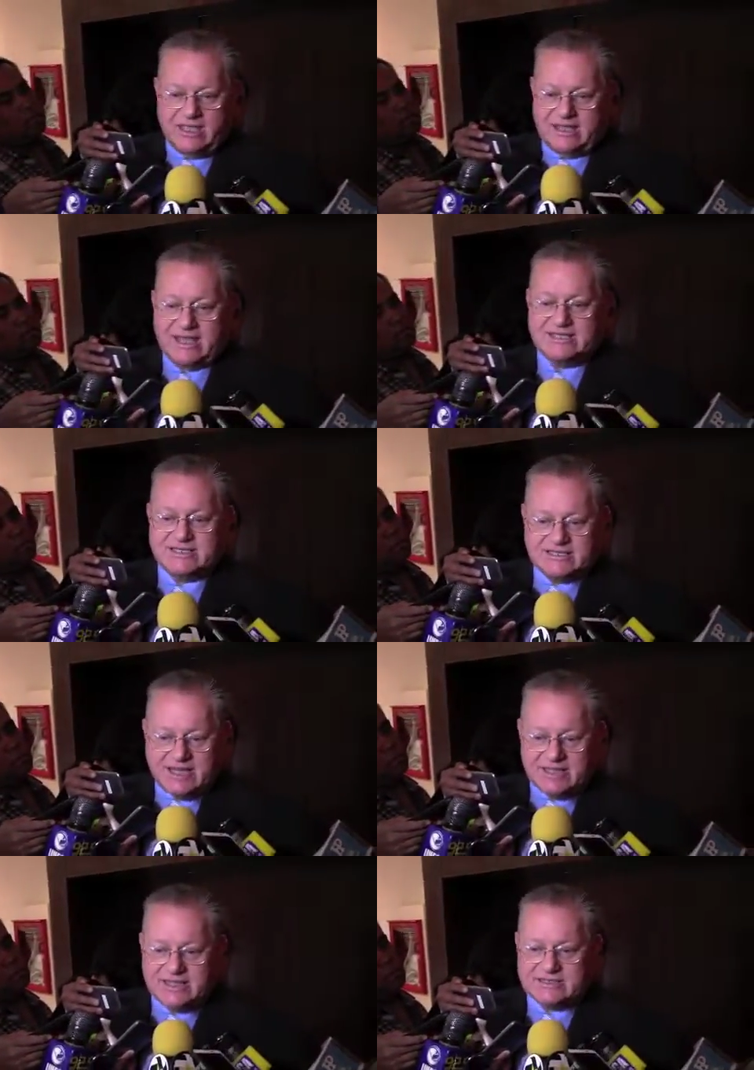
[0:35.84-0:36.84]

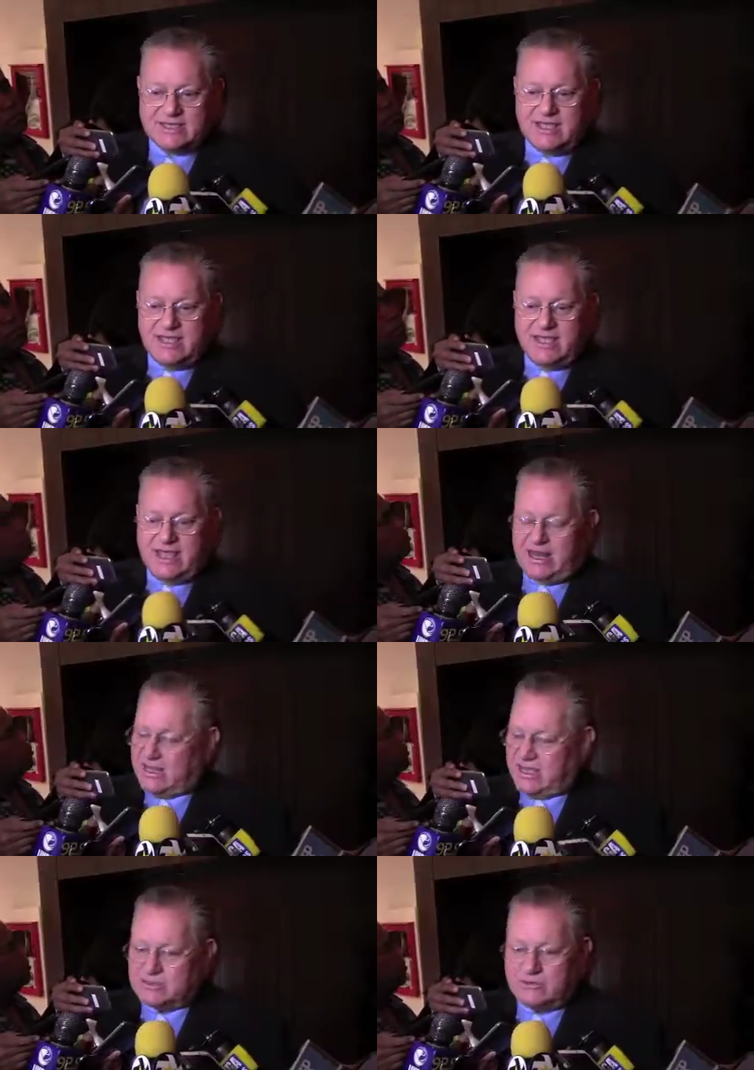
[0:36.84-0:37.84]
inexistentes, en
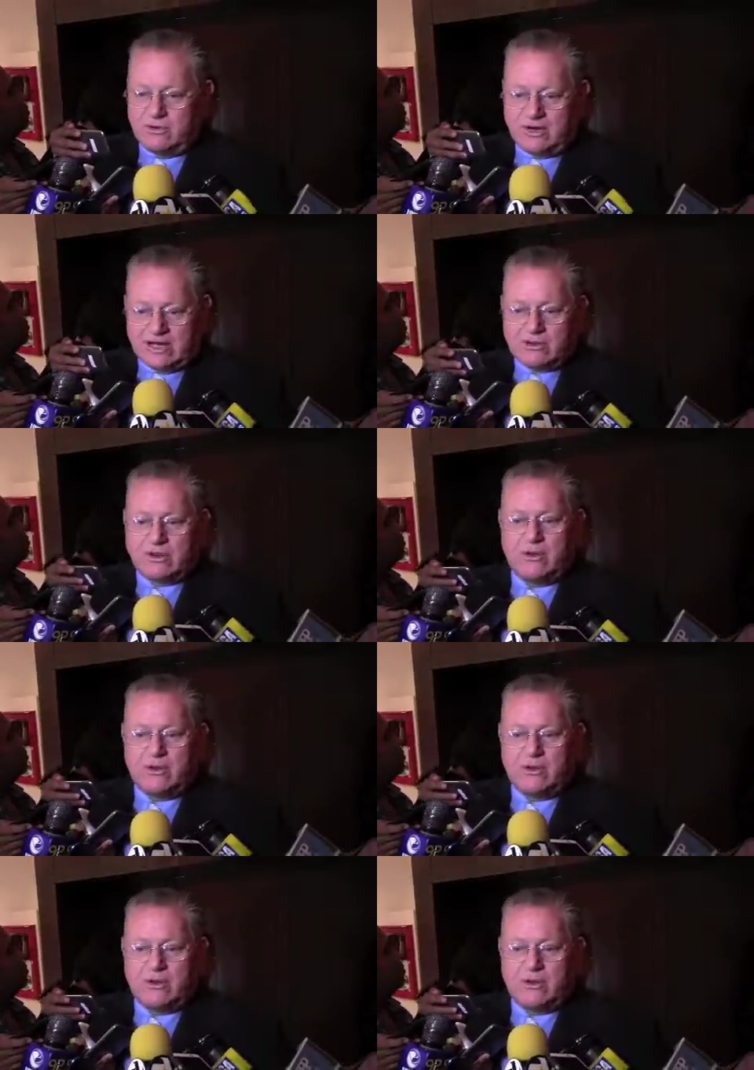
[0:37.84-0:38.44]
el caso concreto